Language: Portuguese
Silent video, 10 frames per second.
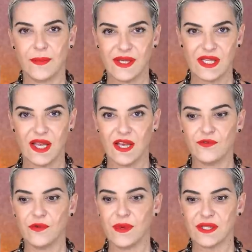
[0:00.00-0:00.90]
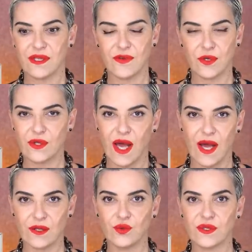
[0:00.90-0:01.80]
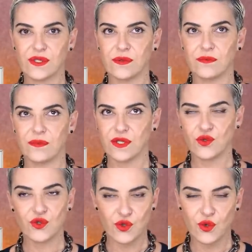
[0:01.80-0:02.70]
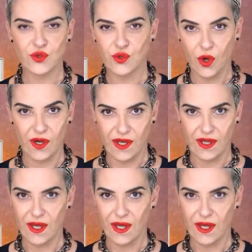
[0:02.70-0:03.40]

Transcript: é mais leve, mais aveludado, assim, mais gostoso, toque,